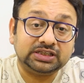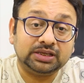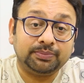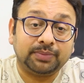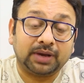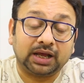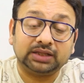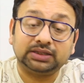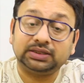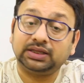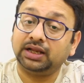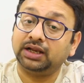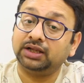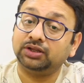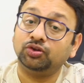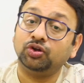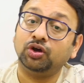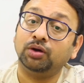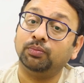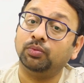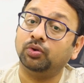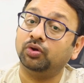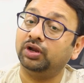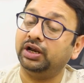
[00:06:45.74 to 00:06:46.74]
की बात करें तो
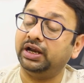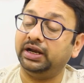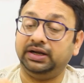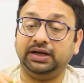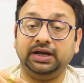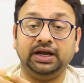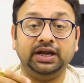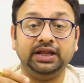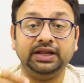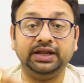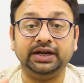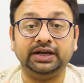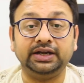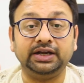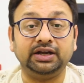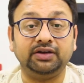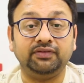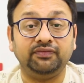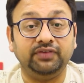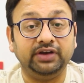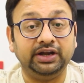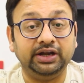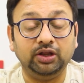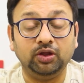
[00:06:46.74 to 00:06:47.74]
हम लोगों ने डेडिकेटेड
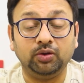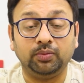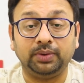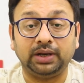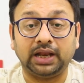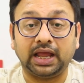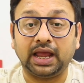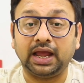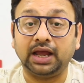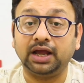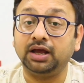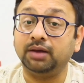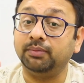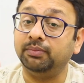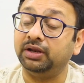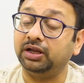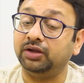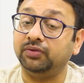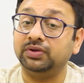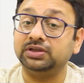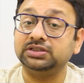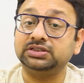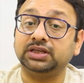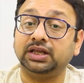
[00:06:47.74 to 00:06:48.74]
वीडियो बनाया हम
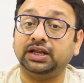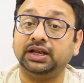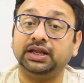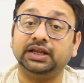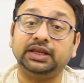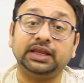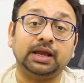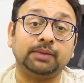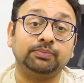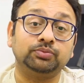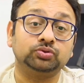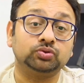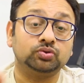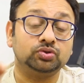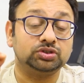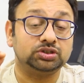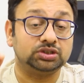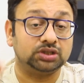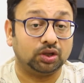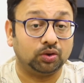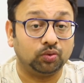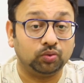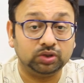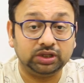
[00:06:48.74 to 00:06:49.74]
रिक्वेस्ट करें कि आप उसको
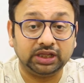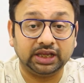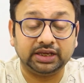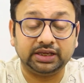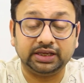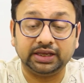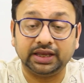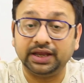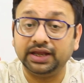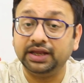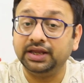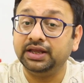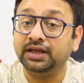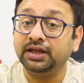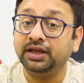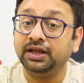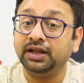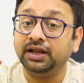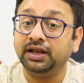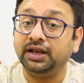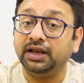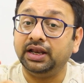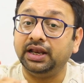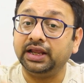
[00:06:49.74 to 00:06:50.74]
ज़रूर देखिए
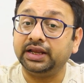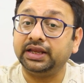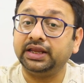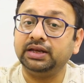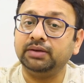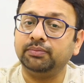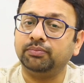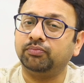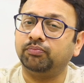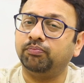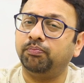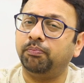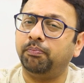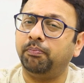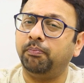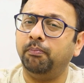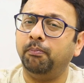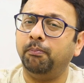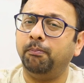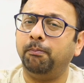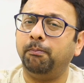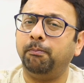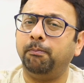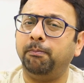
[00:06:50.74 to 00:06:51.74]
लेकिन
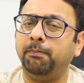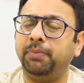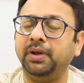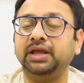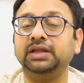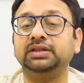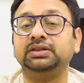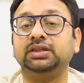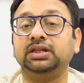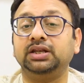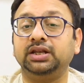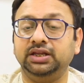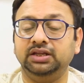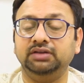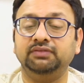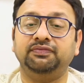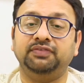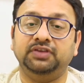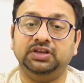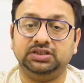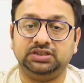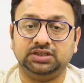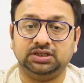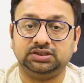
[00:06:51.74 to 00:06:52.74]
बेहतरीन
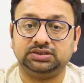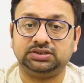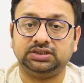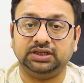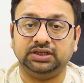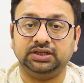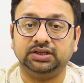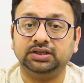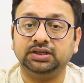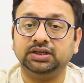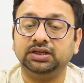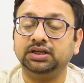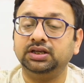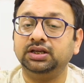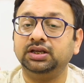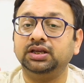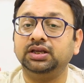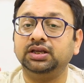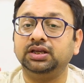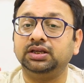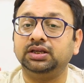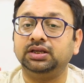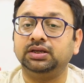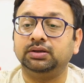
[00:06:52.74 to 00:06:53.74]
फीचर्स हैं
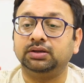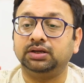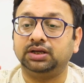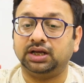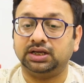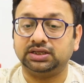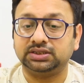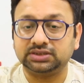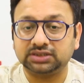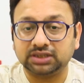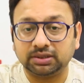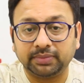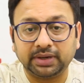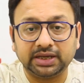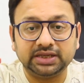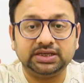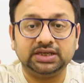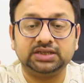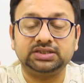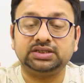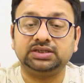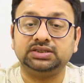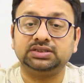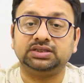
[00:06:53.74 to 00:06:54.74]

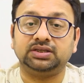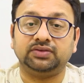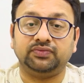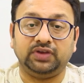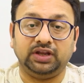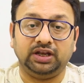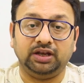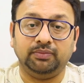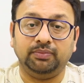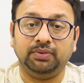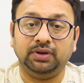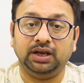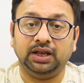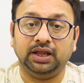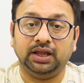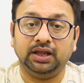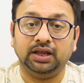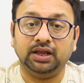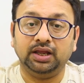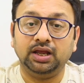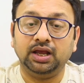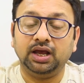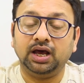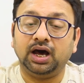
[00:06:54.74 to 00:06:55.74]
कस्टमाइजेशन अवेलेबल हैं
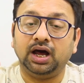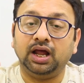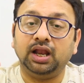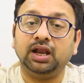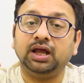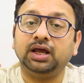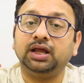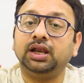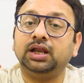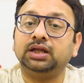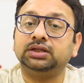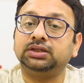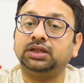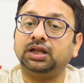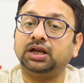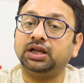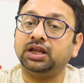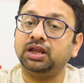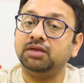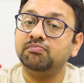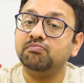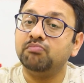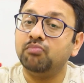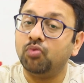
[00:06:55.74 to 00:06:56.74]
अलग अलग तरह
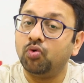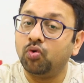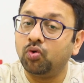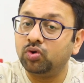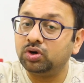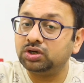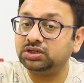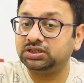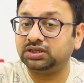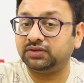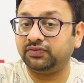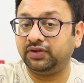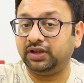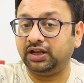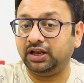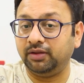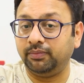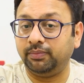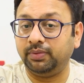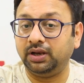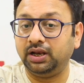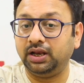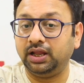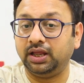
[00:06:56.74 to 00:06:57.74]
के मोड्स
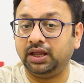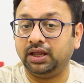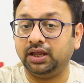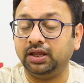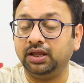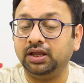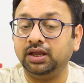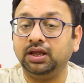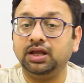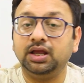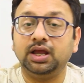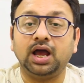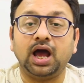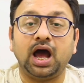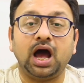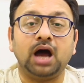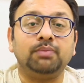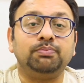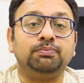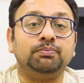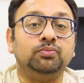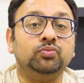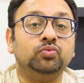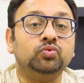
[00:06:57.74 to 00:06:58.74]
अवेलेबल हैं
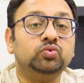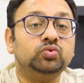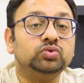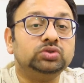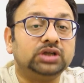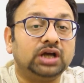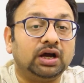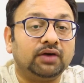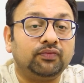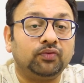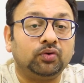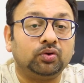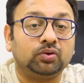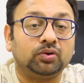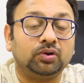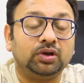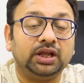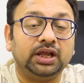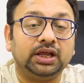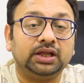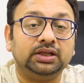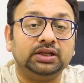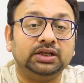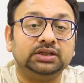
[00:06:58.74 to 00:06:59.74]
आप मून का फ़ोटो
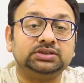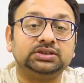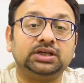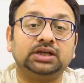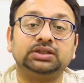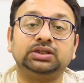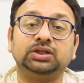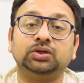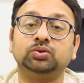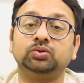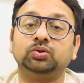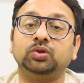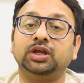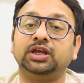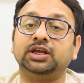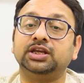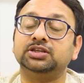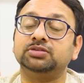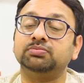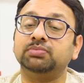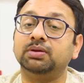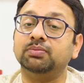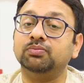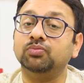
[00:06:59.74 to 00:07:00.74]
लेना चाहते हो तो एक
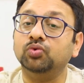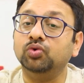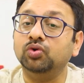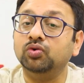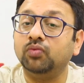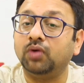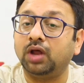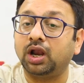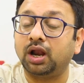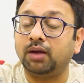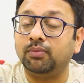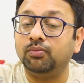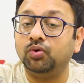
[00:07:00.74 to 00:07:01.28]
इसमें मून वाला